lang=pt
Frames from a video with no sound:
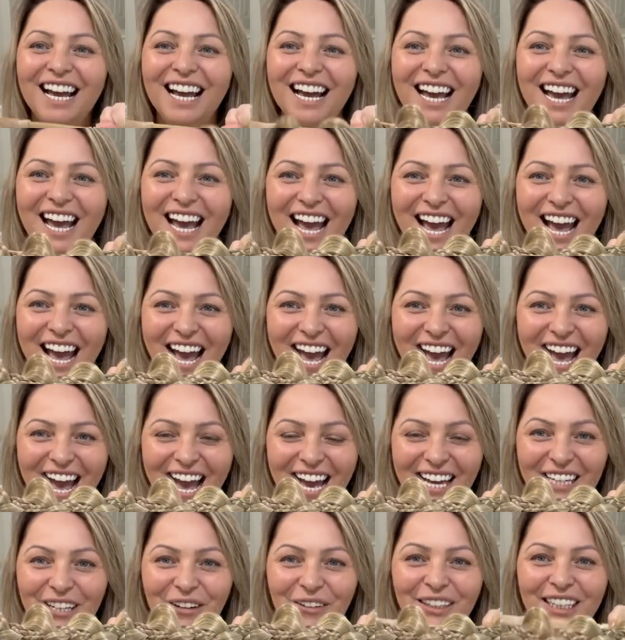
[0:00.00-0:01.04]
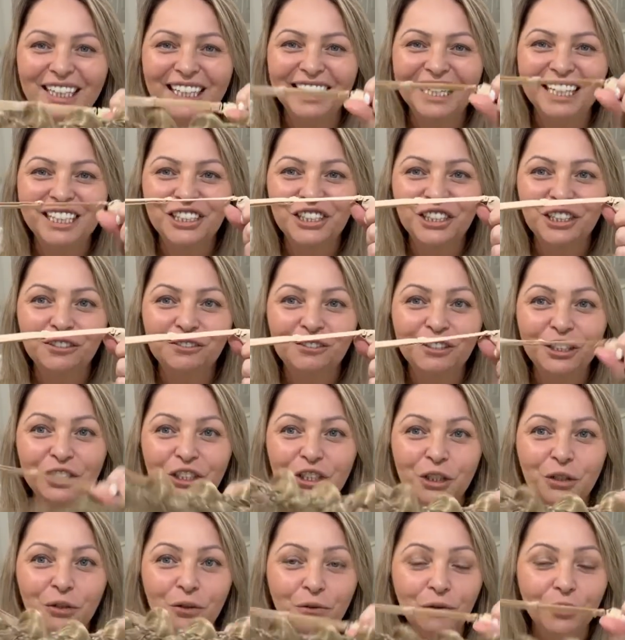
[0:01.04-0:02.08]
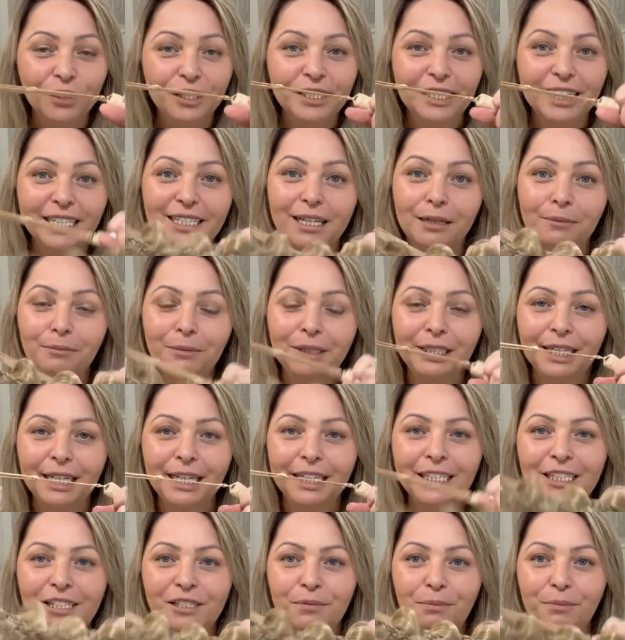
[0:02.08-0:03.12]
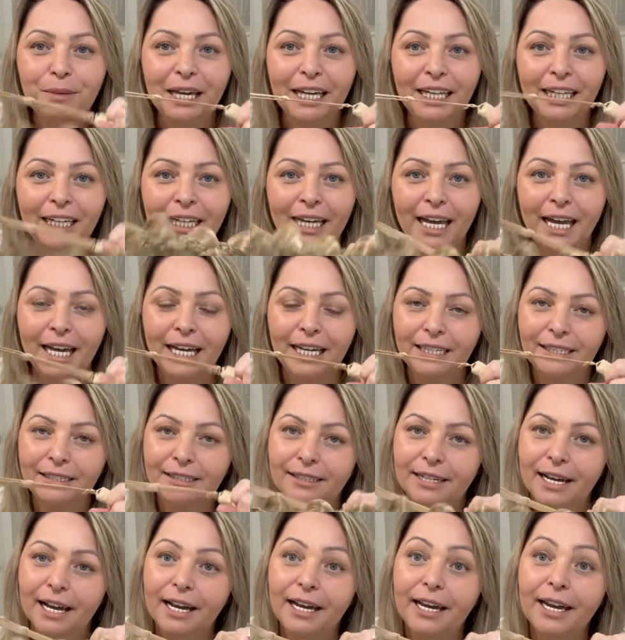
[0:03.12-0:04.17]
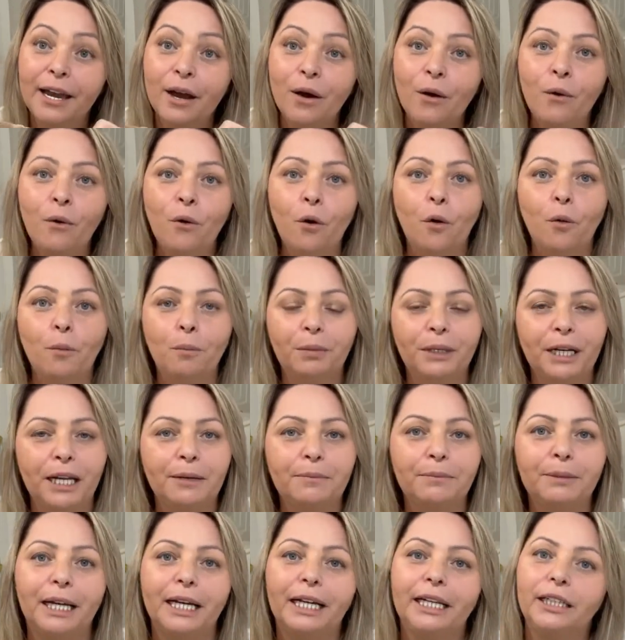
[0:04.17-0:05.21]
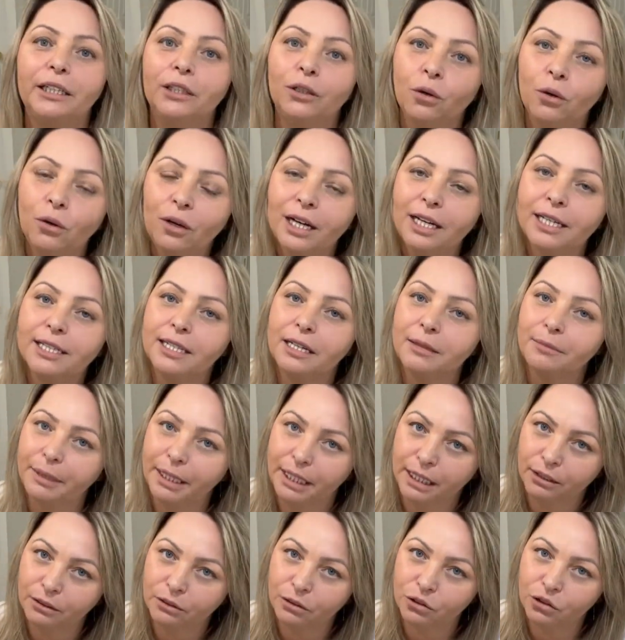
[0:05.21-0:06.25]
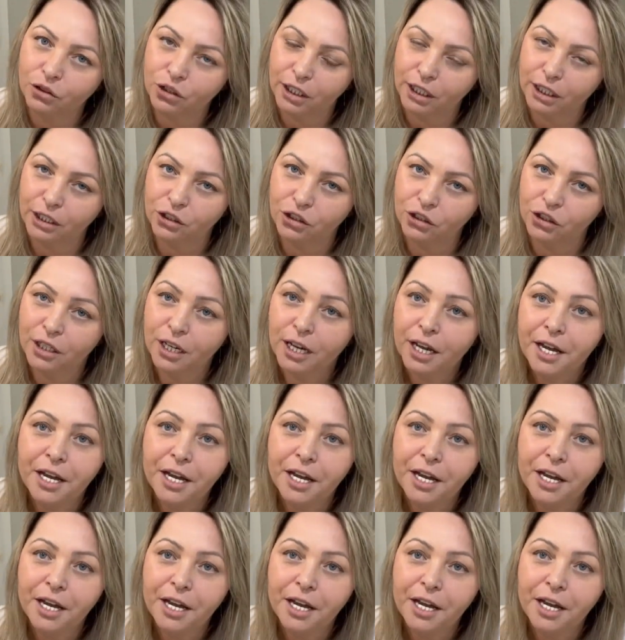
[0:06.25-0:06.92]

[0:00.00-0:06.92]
é, e eu queria dividir com vocês a minha experiência. Eu comprei para ir no casamento, gente.